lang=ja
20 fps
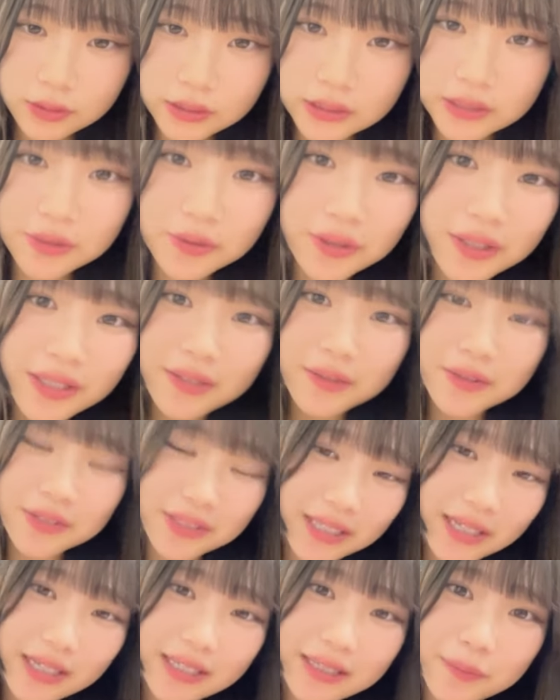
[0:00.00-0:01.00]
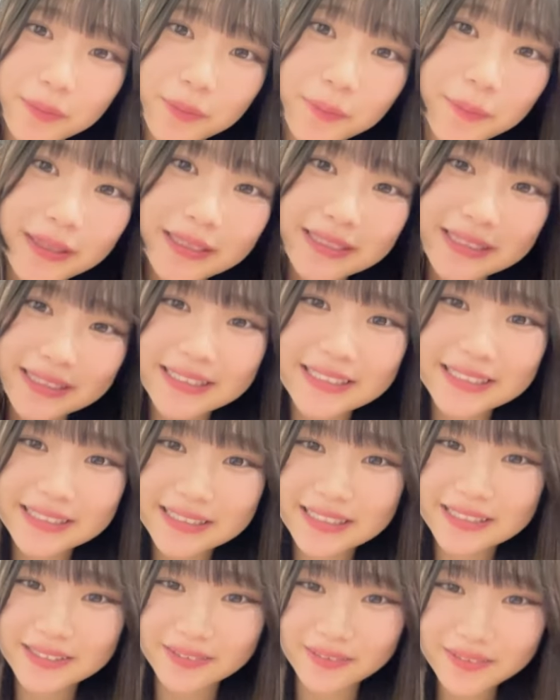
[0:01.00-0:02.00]
自撮りをさでもめっちゃし
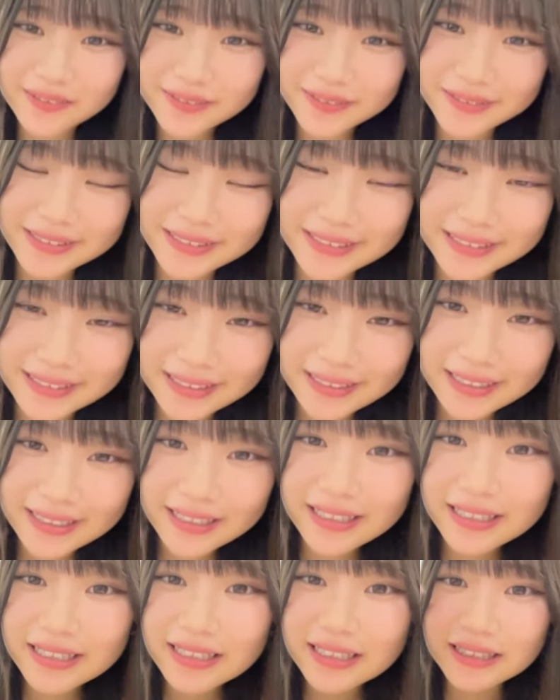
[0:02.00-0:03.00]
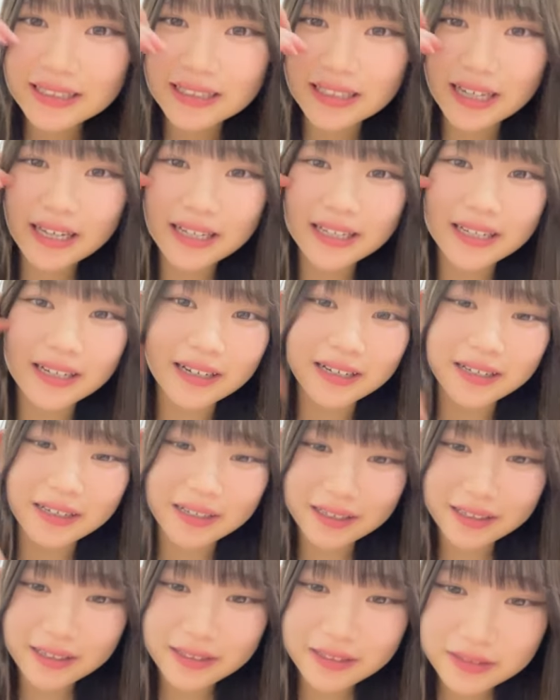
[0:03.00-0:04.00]
ないと本当にないか
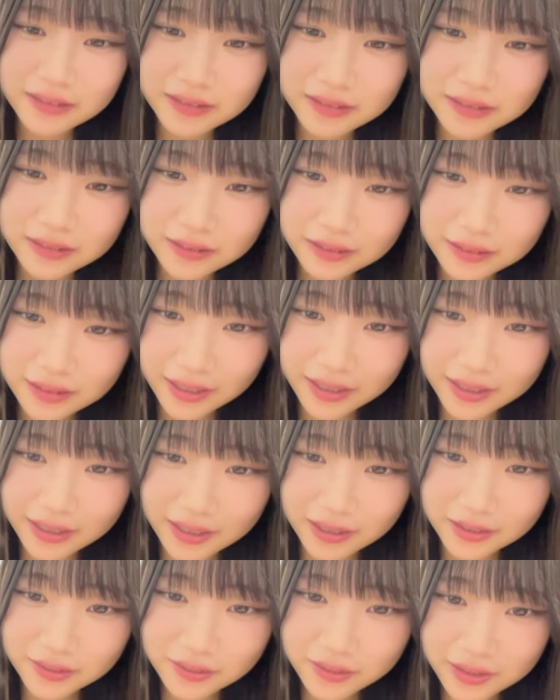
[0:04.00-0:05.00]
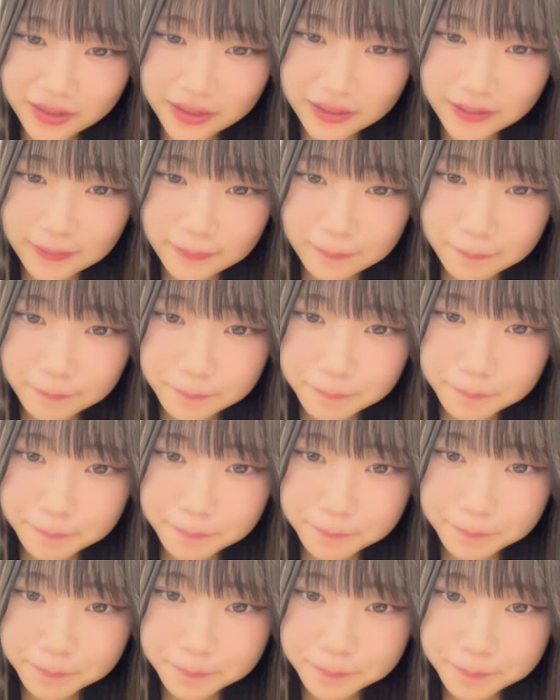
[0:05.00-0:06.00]
らないからとか言っ
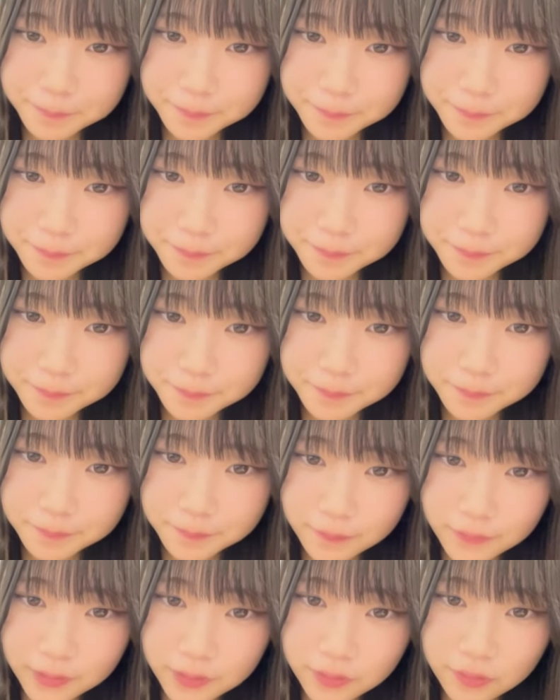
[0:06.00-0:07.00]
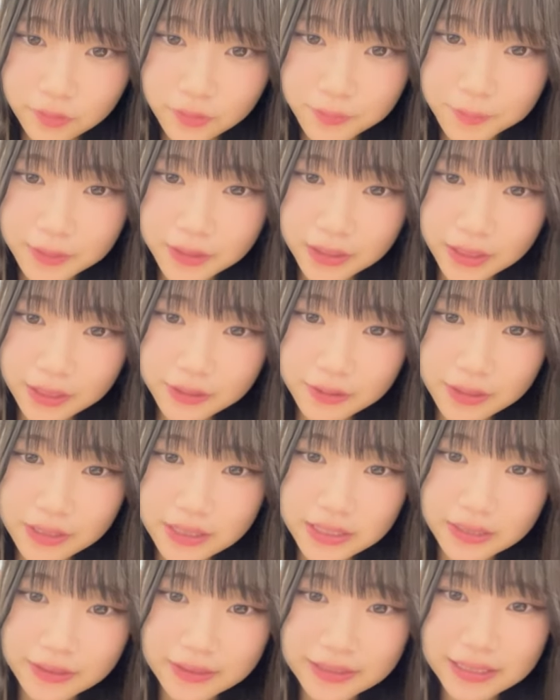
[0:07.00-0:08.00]
てココミンがゆあ
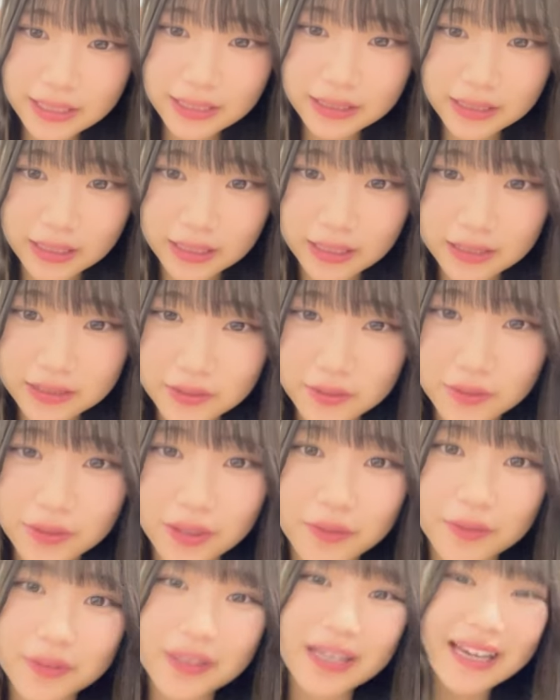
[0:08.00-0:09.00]
ちゃん背高そうかもね